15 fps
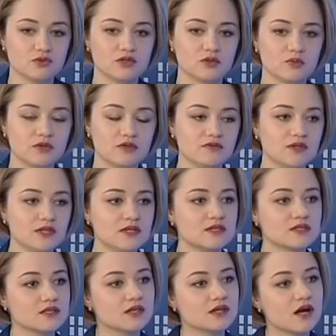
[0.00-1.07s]
года
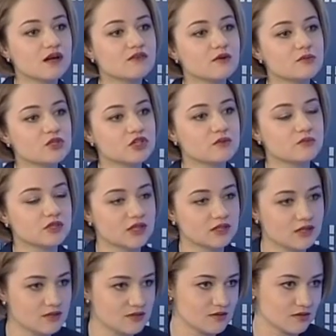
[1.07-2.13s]
появились, как вообще
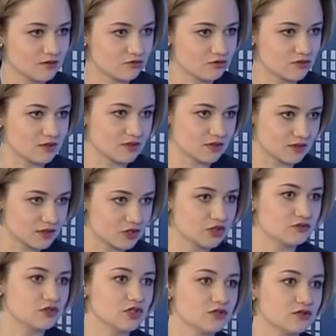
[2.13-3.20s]
работодатели относятся к
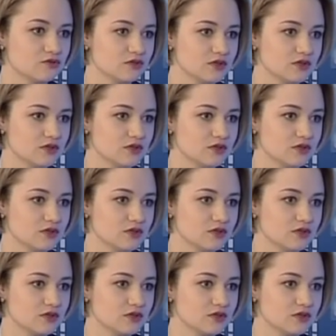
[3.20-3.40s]
сложившейся